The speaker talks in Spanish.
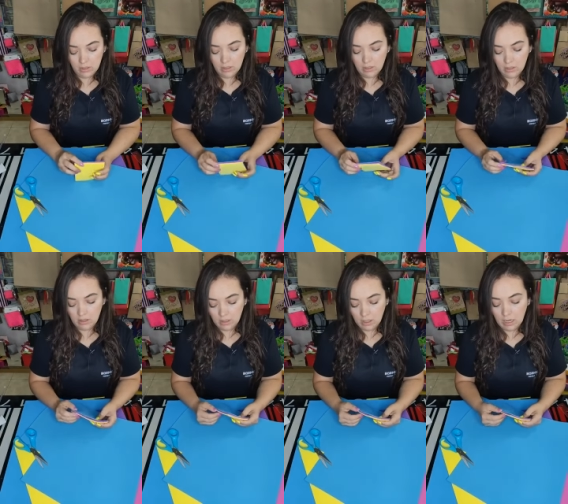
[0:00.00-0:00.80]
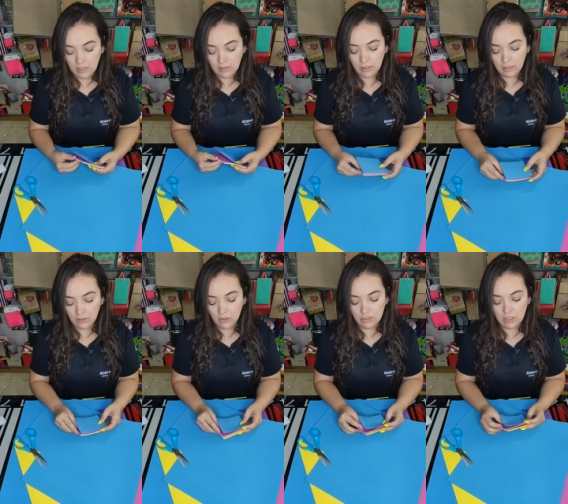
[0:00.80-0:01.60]
salvaría. Al
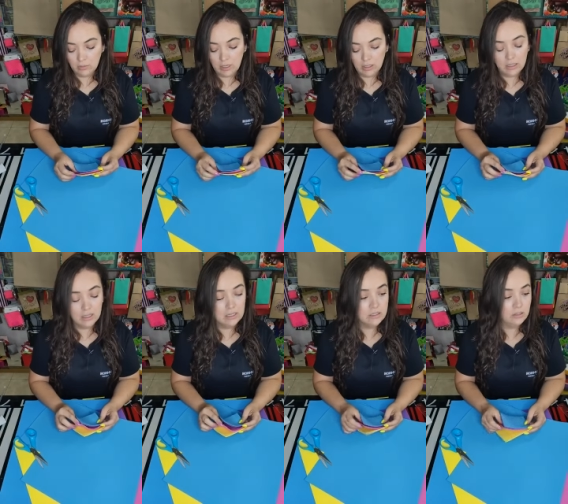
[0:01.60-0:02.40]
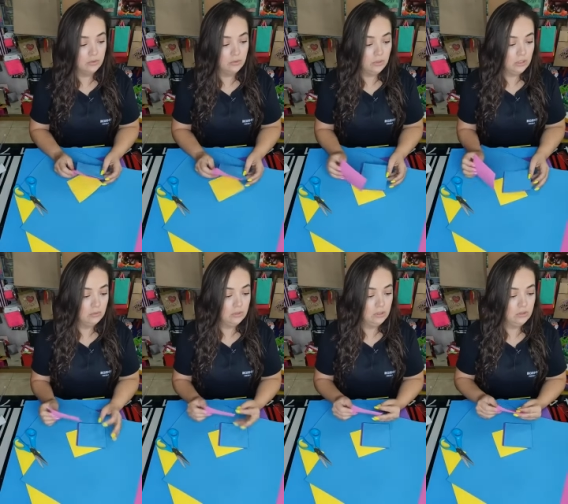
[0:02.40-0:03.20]
negro lo salvaría si no hubiera
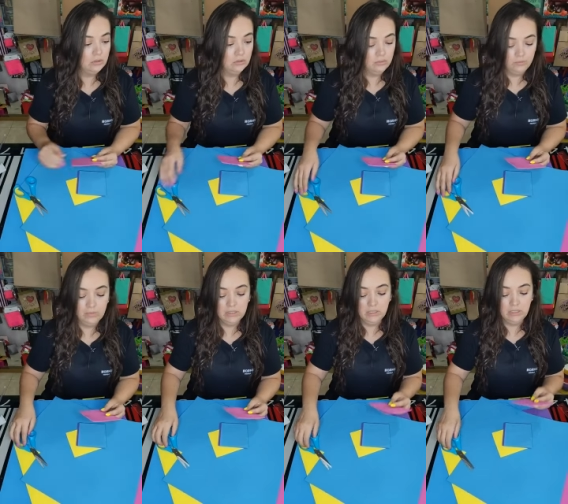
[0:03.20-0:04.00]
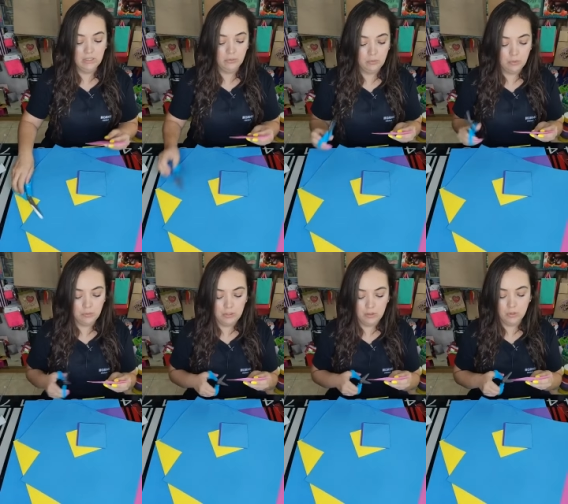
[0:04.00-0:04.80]
un niño y si el negro me
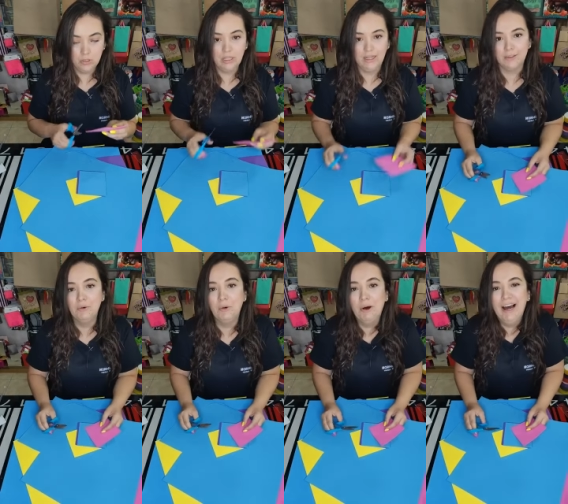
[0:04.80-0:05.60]
promete amor eterno.